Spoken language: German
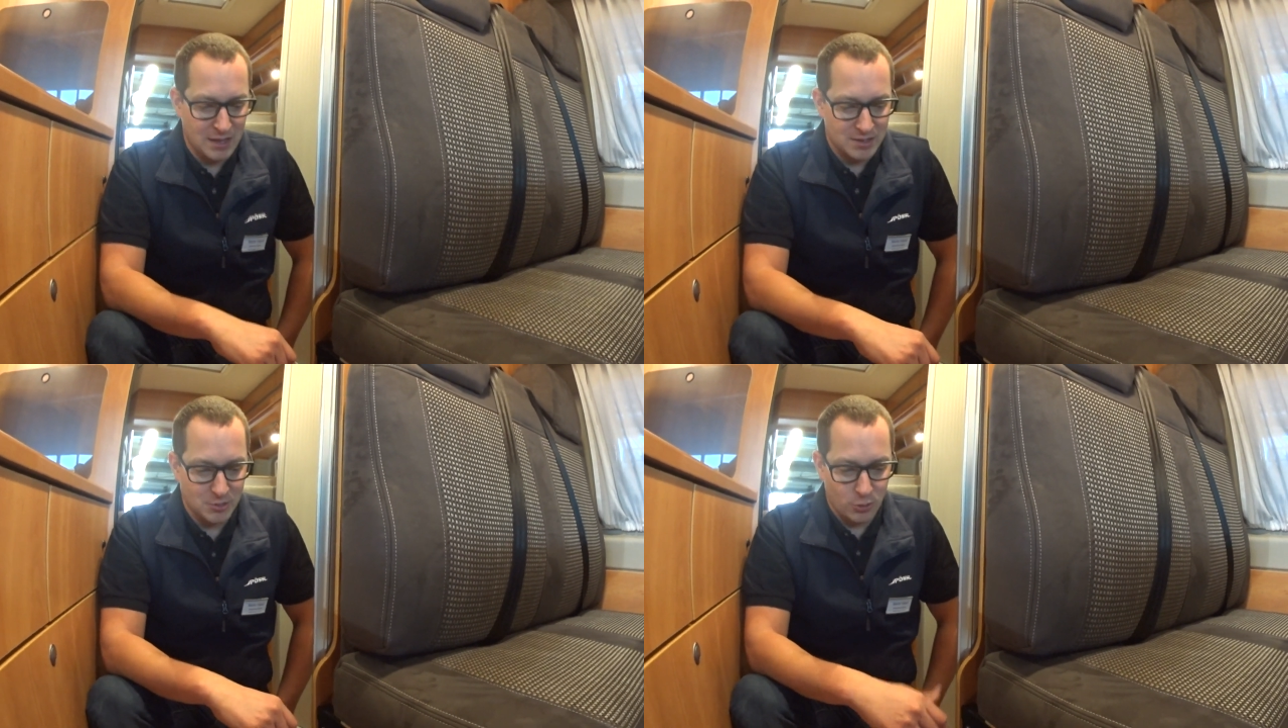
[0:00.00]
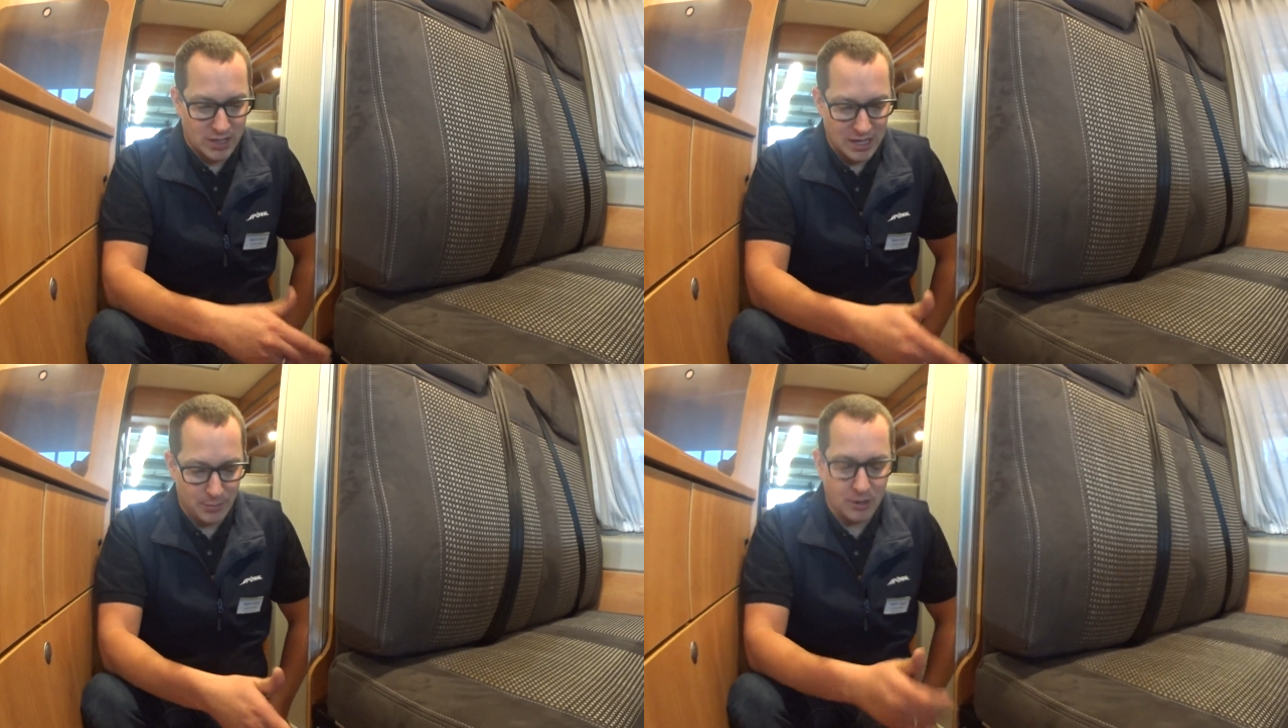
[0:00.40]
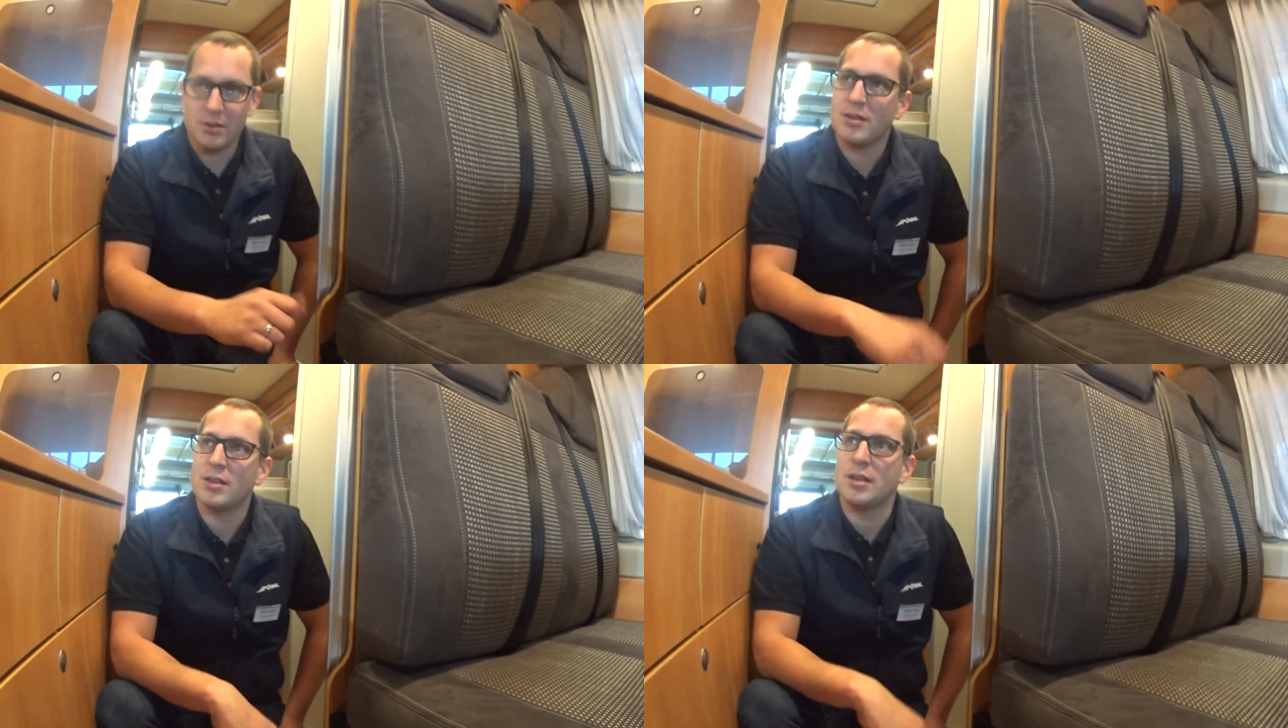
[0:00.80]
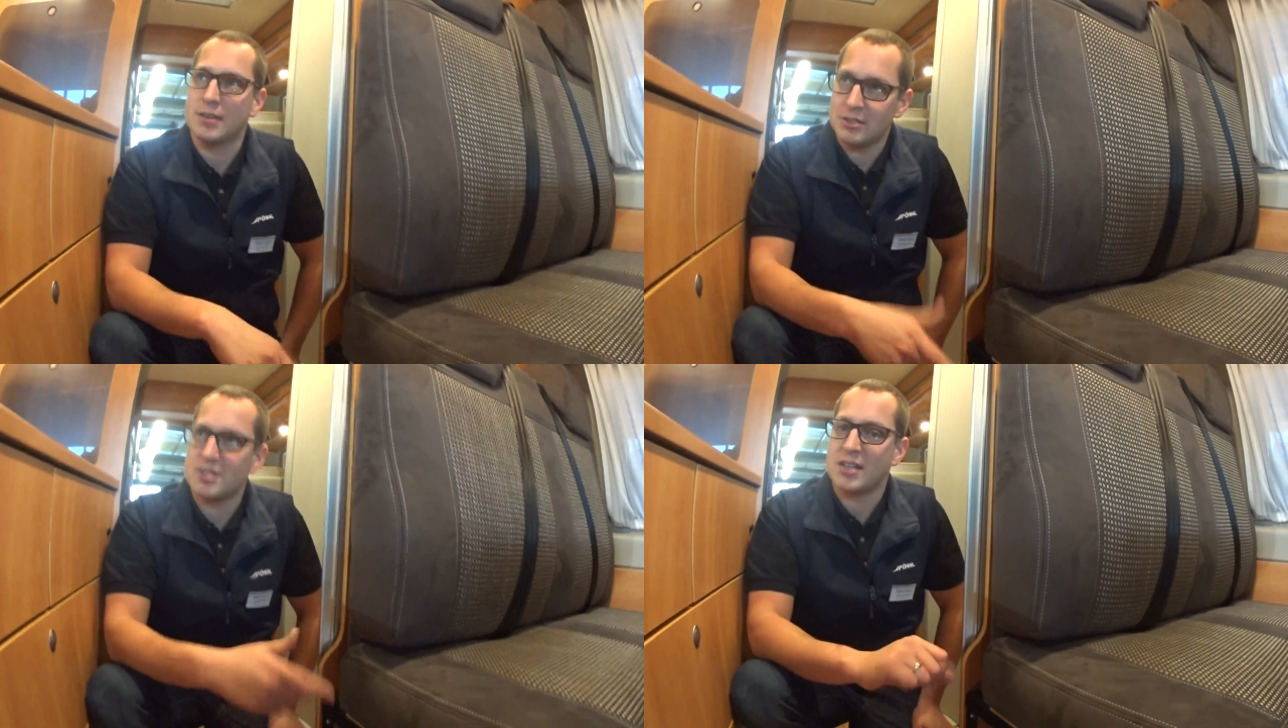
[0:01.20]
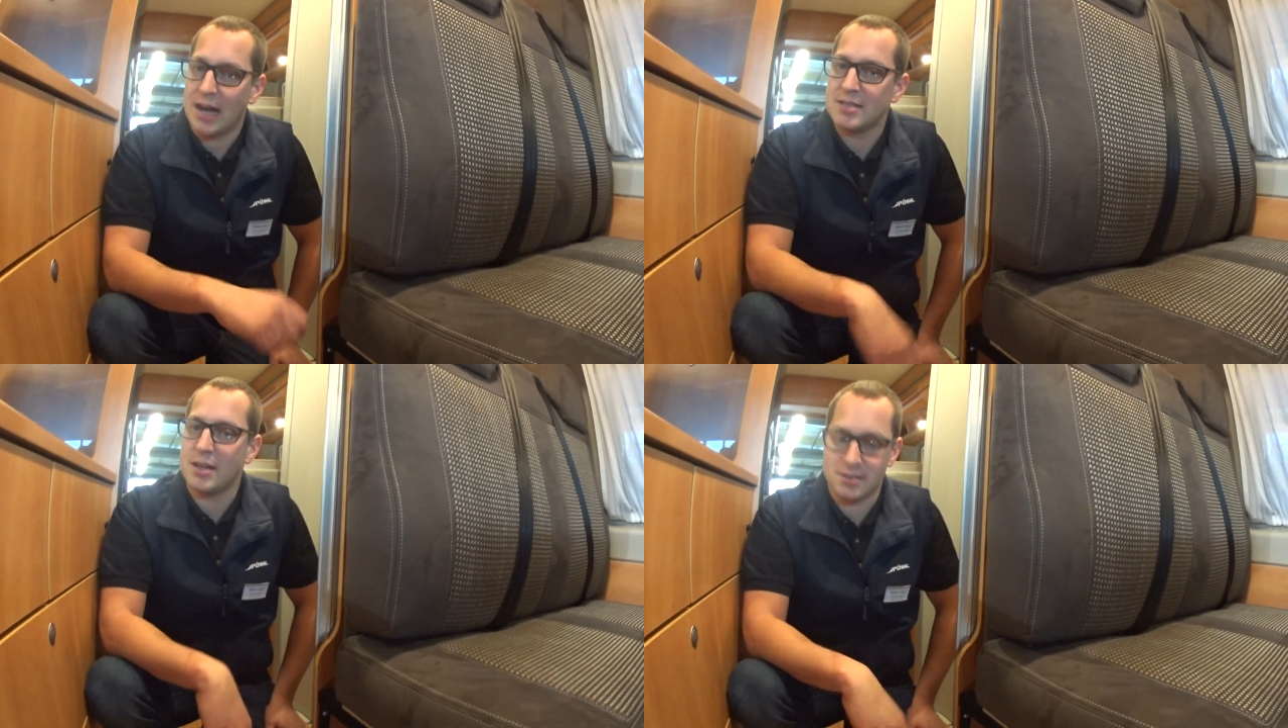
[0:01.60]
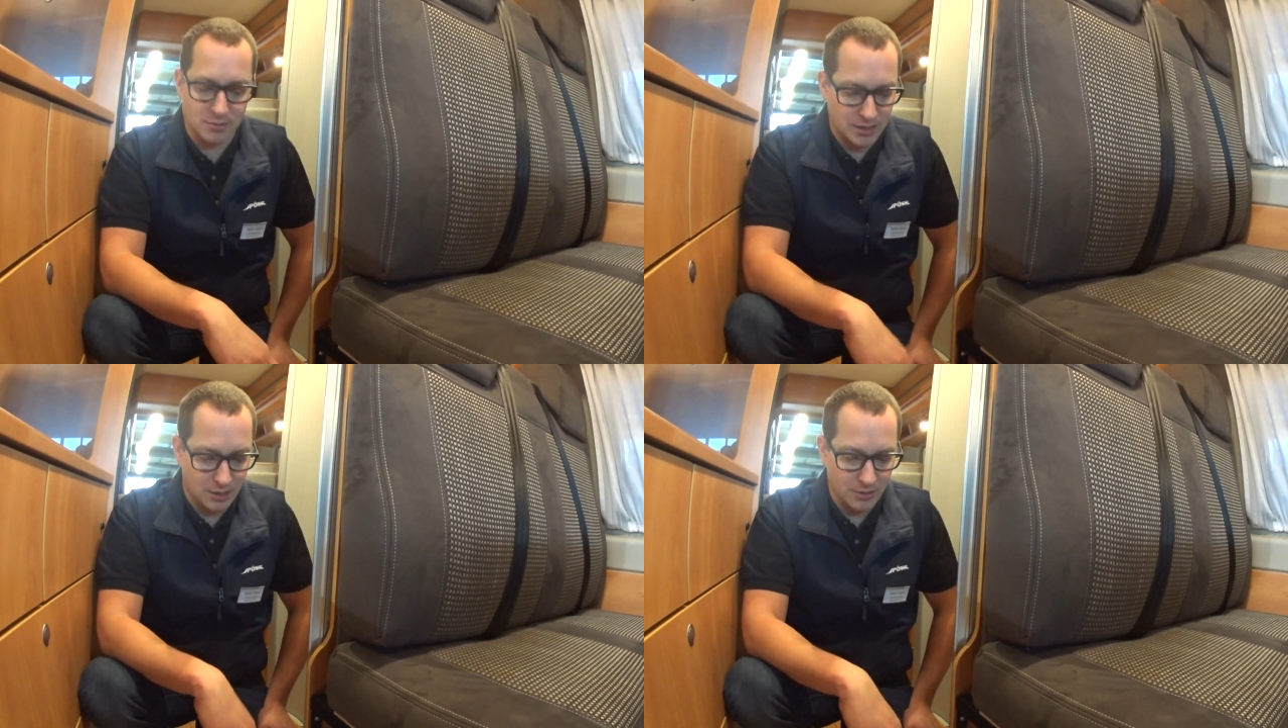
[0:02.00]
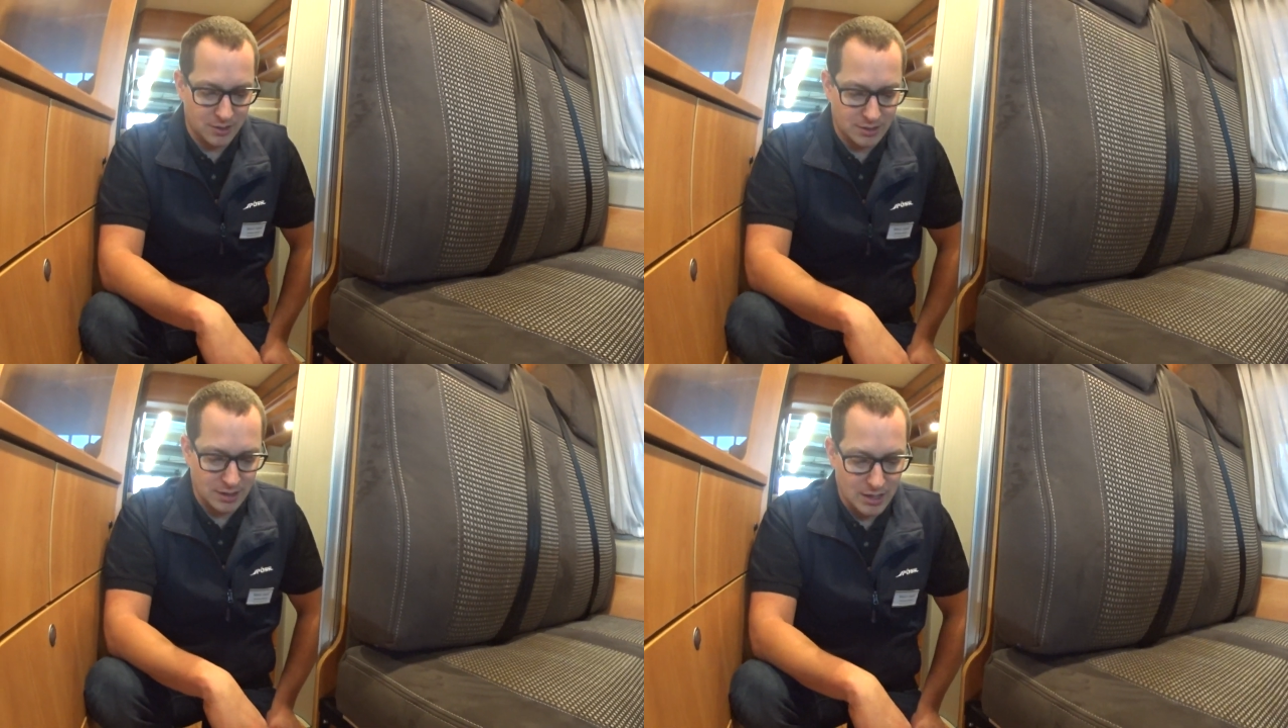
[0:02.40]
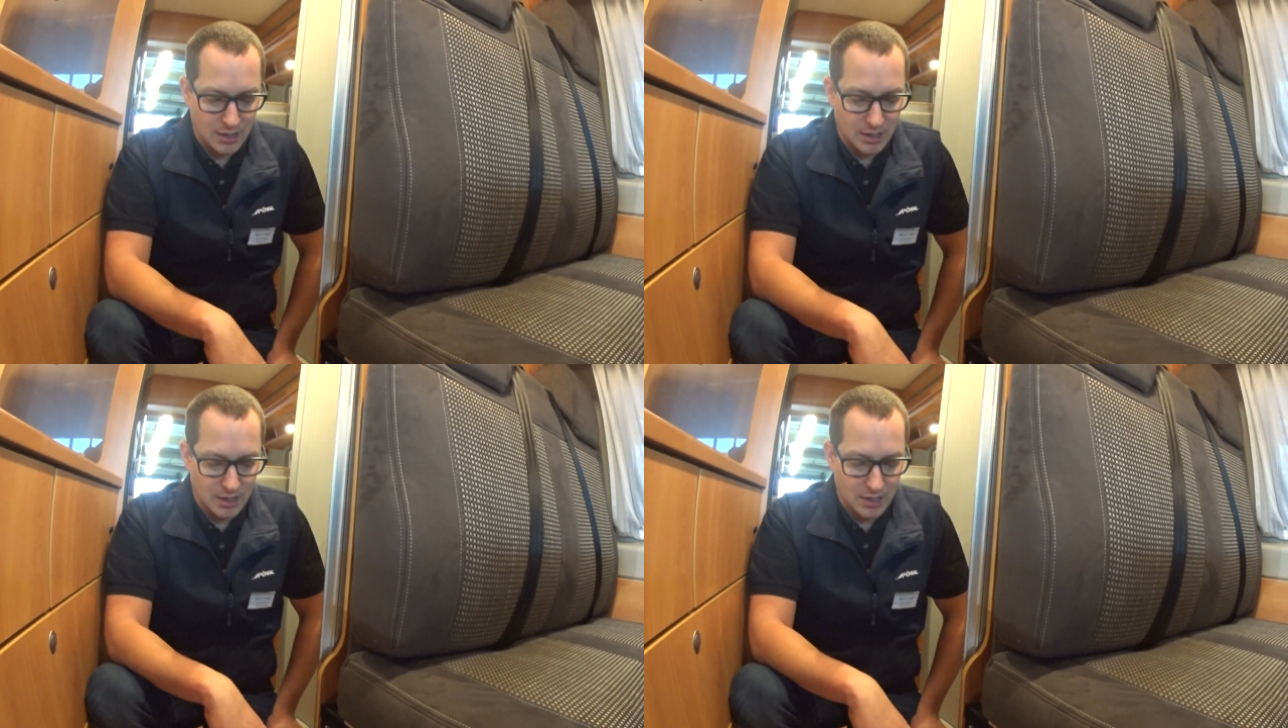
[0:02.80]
So, das ist eine Gasheizung, aber, Das ist jetzt eine ja. Gasheizung, genau, richtig.